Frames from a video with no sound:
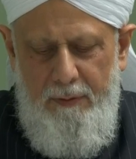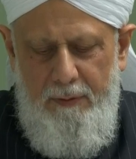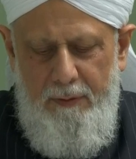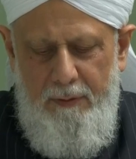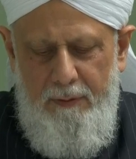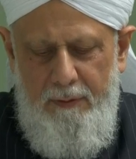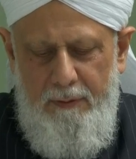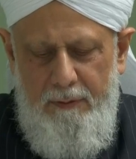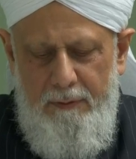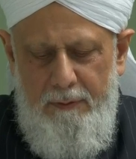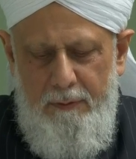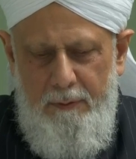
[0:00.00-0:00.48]

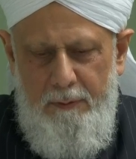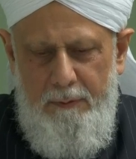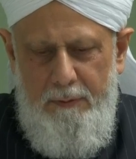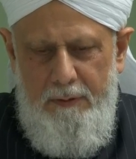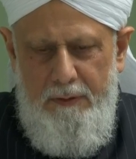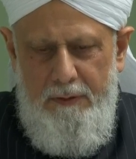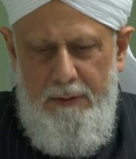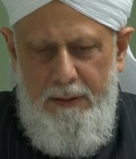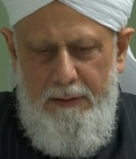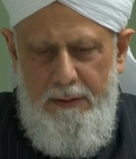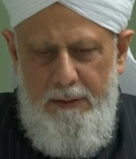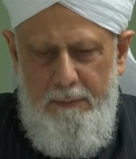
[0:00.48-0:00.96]

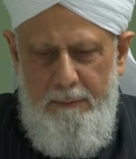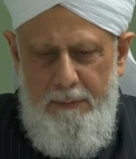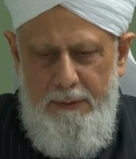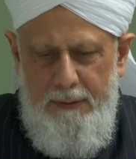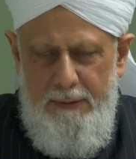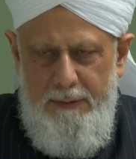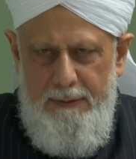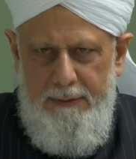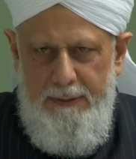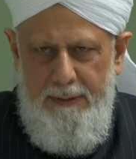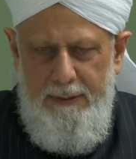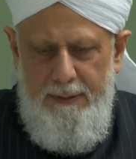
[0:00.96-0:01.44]
Sizin
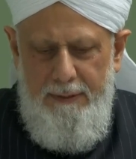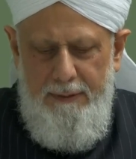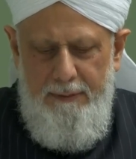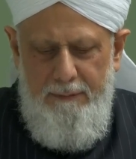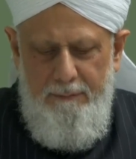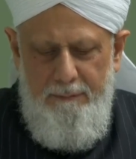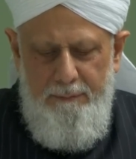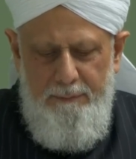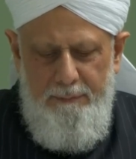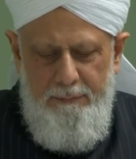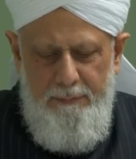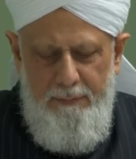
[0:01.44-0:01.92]
bu bütün
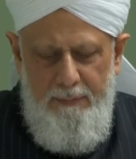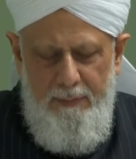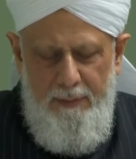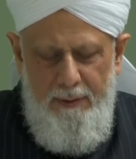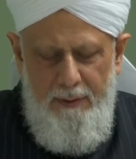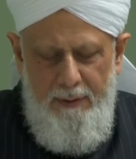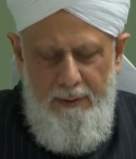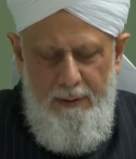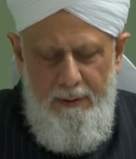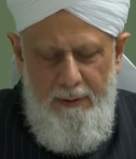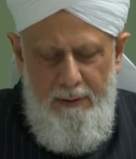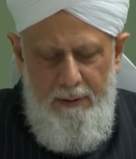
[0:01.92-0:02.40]

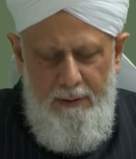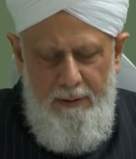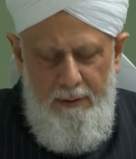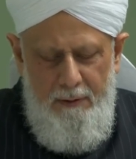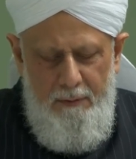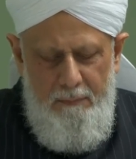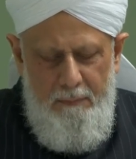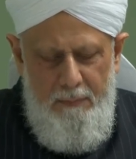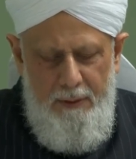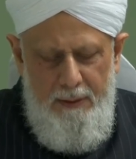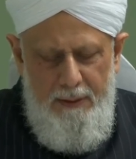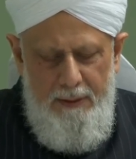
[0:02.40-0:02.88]
fitneniz
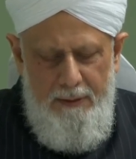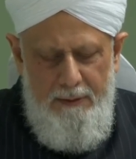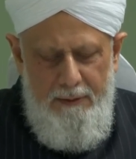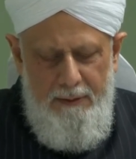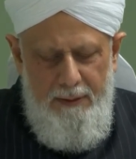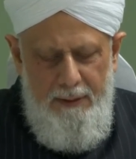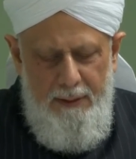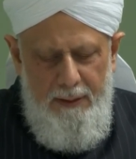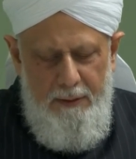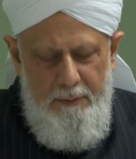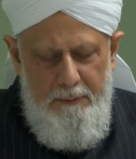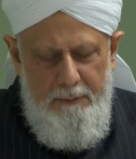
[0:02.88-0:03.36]

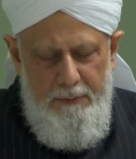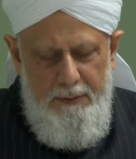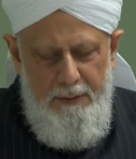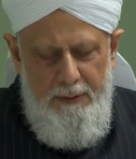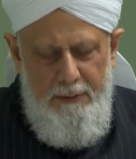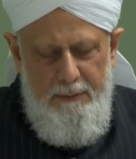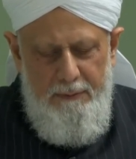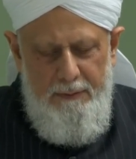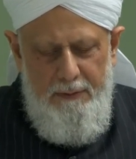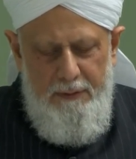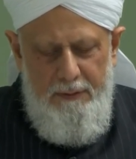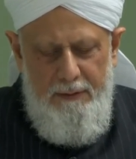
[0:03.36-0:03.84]
Muhammed
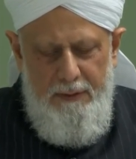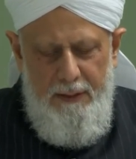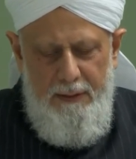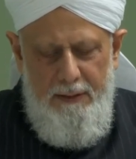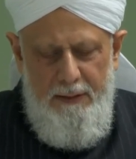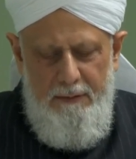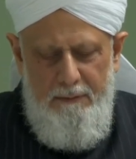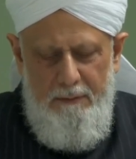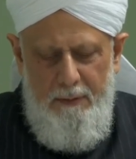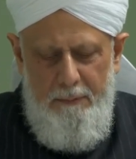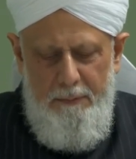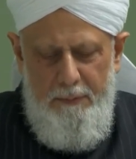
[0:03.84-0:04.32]
sallallahu aleyhi
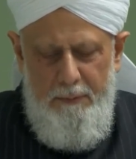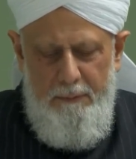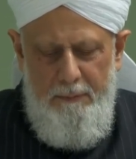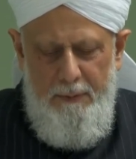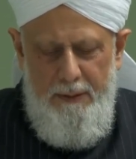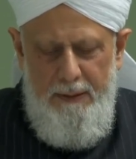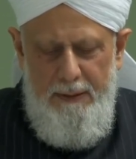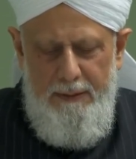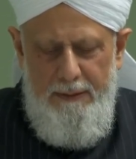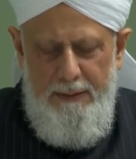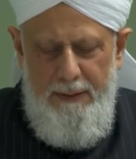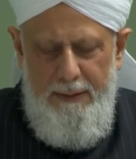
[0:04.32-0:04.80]
ve sellem'e
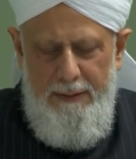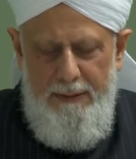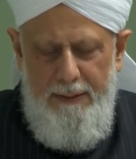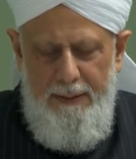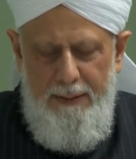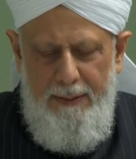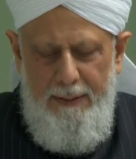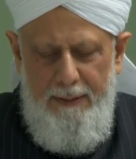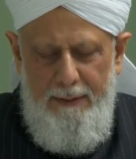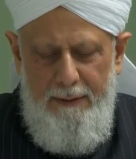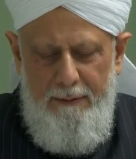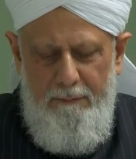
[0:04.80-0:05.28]

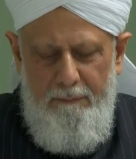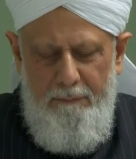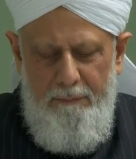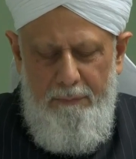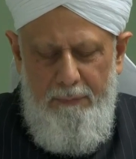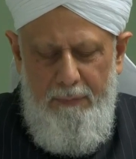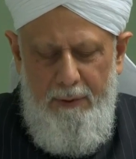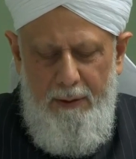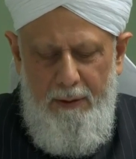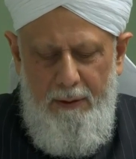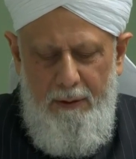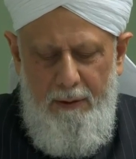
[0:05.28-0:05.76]
bildirilecektir.
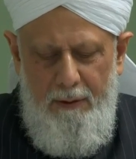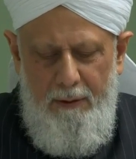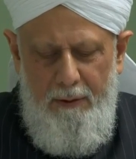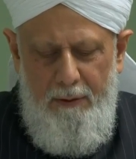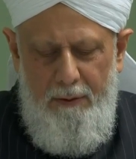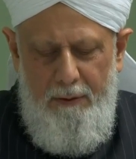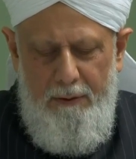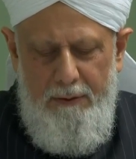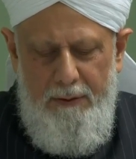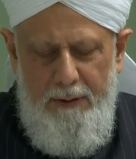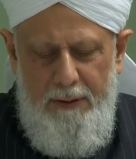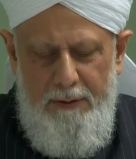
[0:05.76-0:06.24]

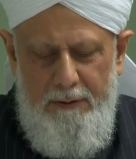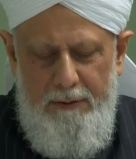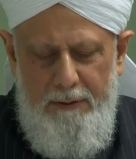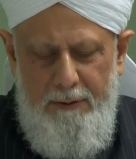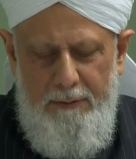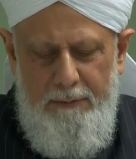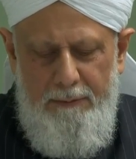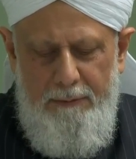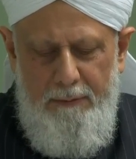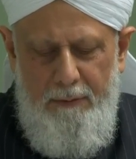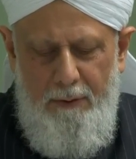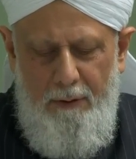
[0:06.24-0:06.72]

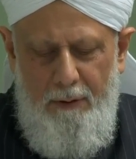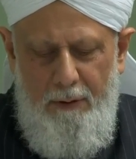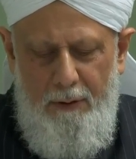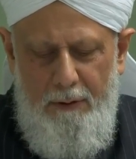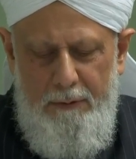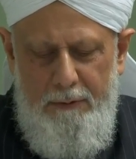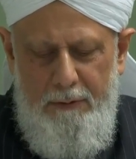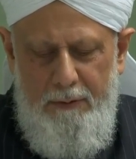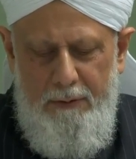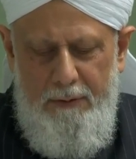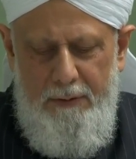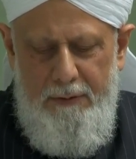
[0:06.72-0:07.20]
Bu
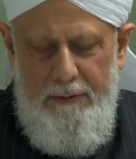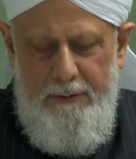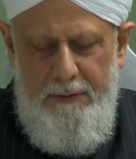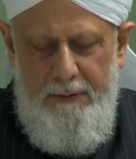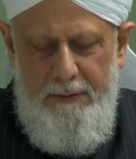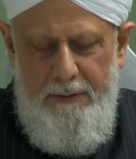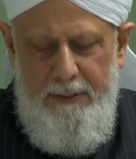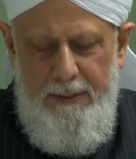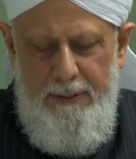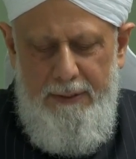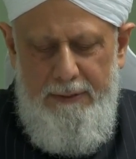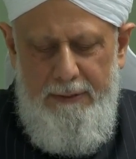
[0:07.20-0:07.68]
daha
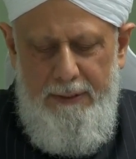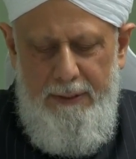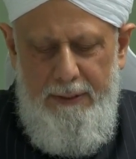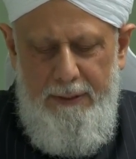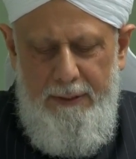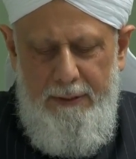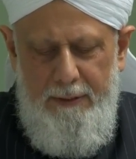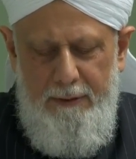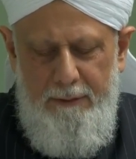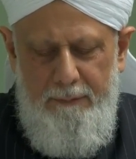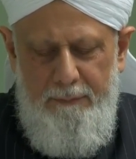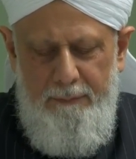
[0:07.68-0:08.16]
önceden
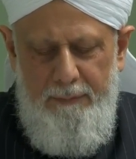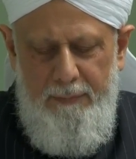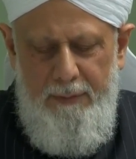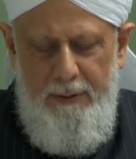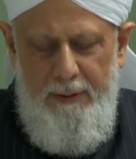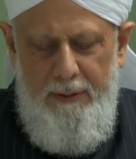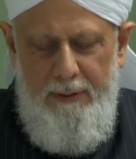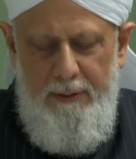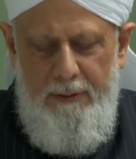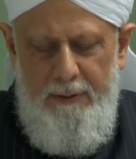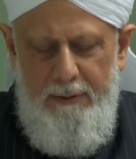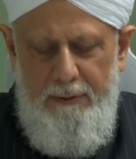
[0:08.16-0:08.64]
yaptığımız
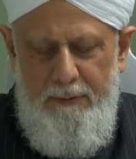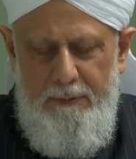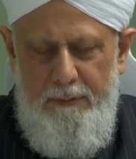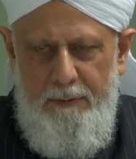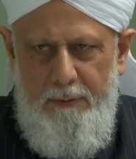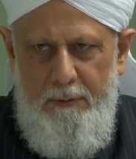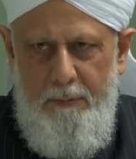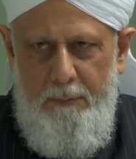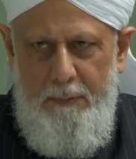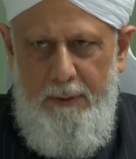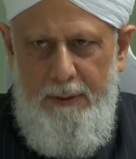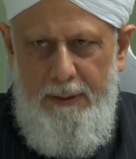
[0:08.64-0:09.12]

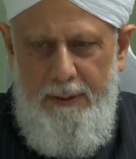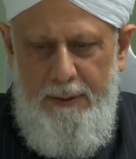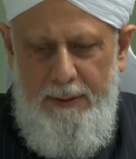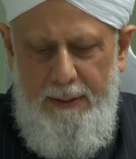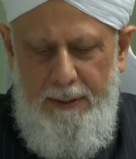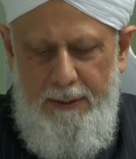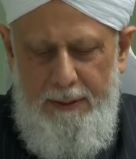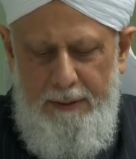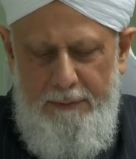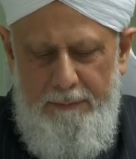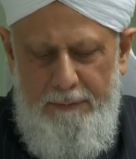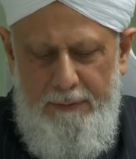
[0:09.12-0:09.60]
bir
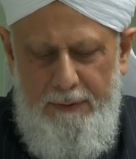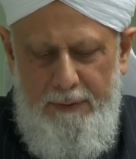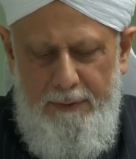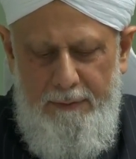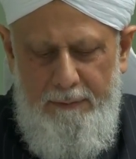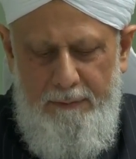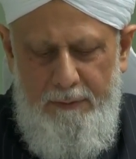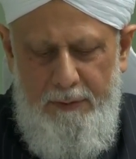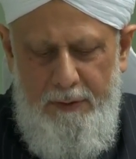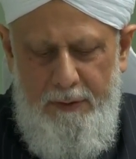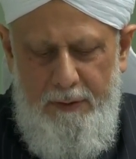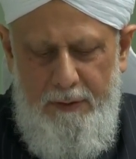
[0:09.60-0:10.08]
anlaşmaya
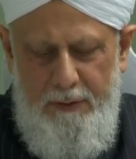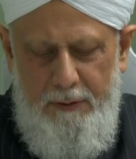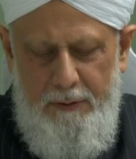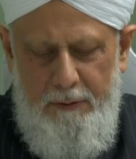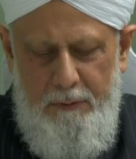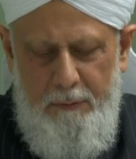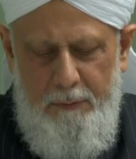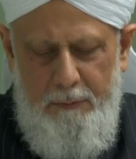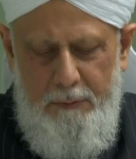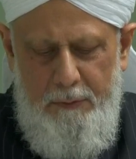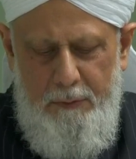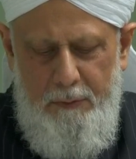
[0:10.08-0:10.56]

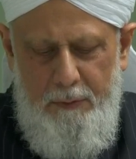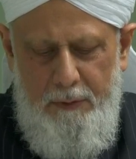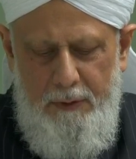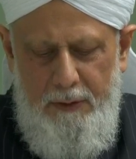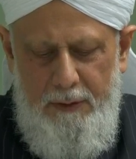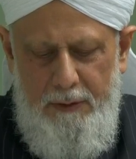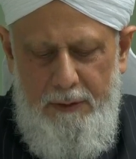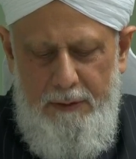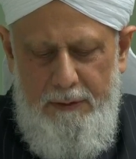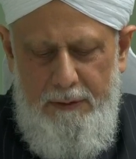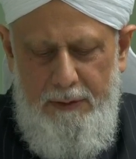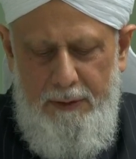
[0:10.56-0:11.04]
hainlik
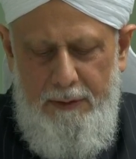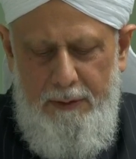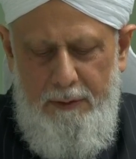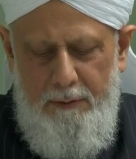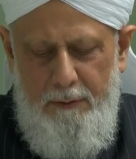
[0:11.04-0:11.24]
olacaktır.